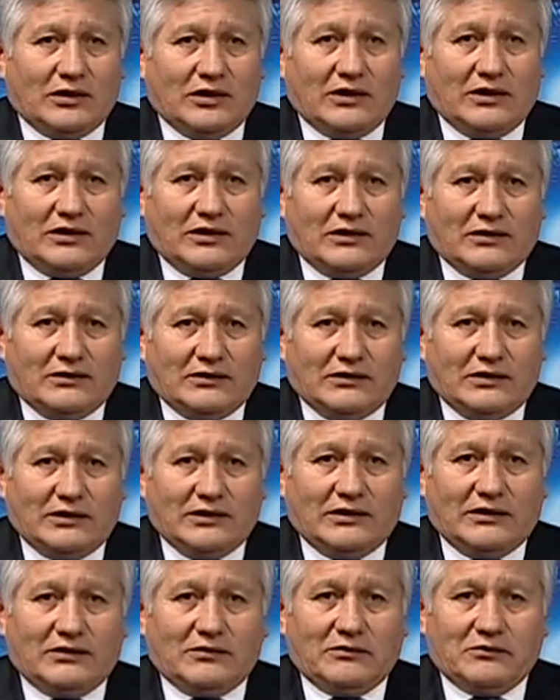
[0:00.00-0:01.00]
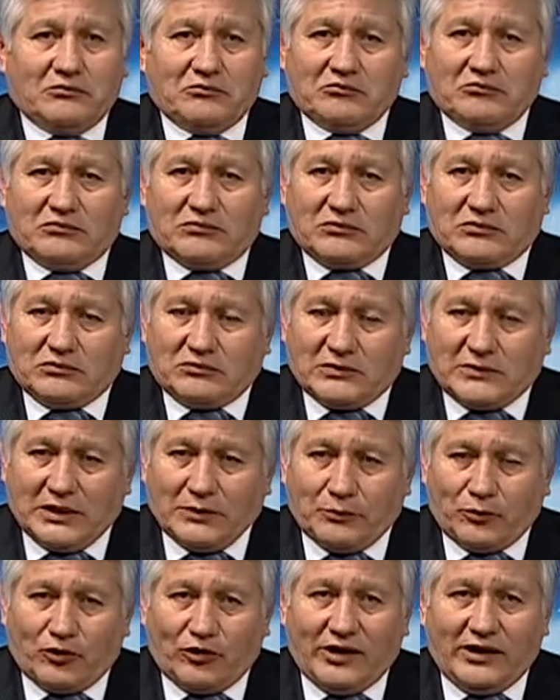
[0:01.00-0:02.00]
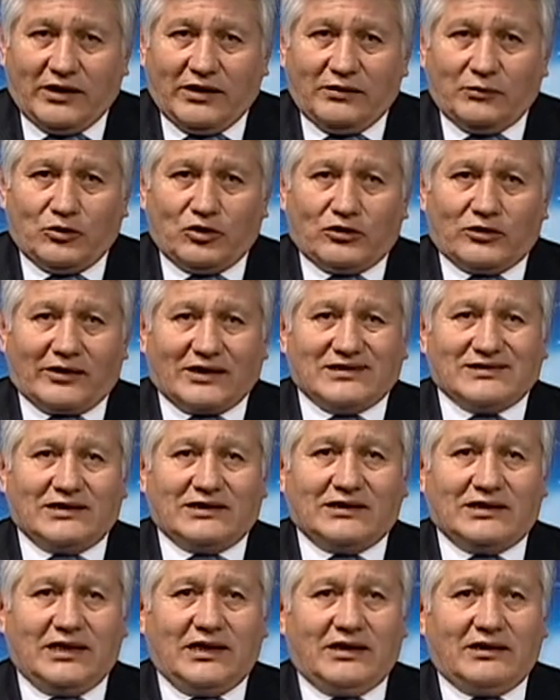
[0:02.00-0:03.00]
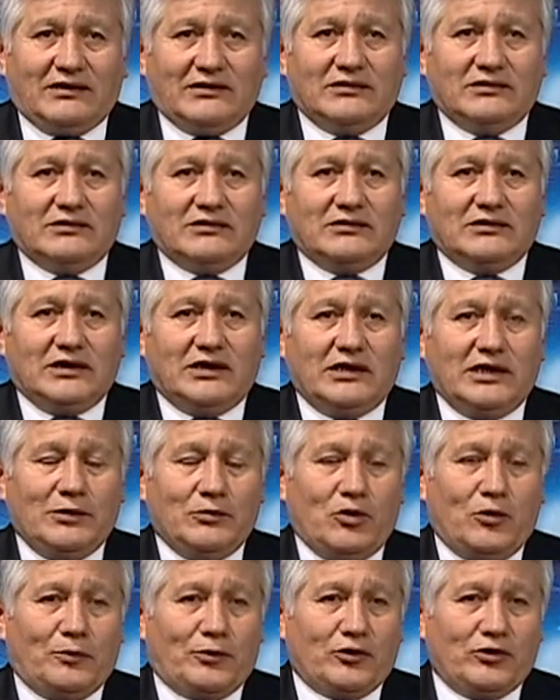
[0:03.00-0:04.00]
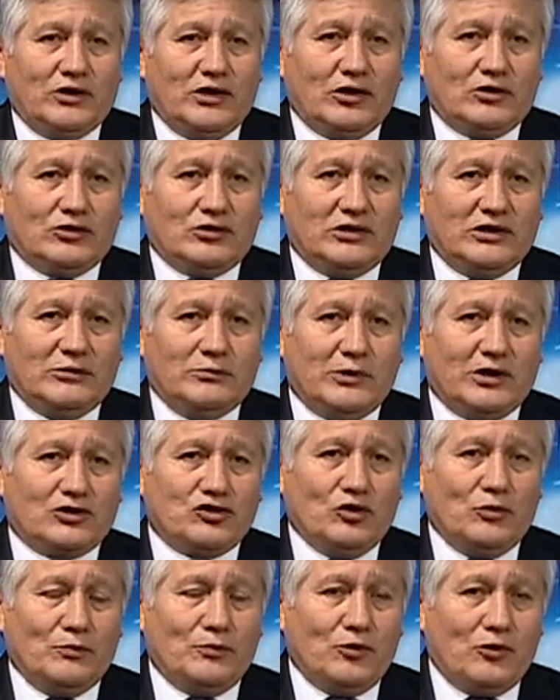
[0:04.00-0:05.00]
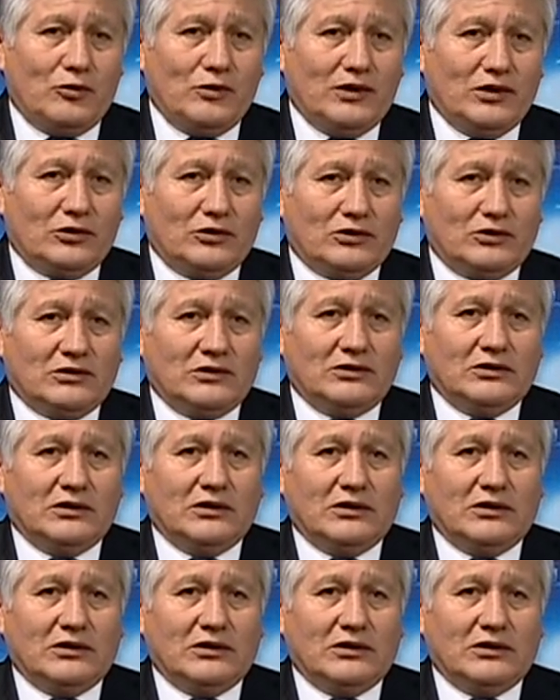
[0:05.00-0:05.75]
este, que podemos resaltar, tenemos proyectos de inversión público,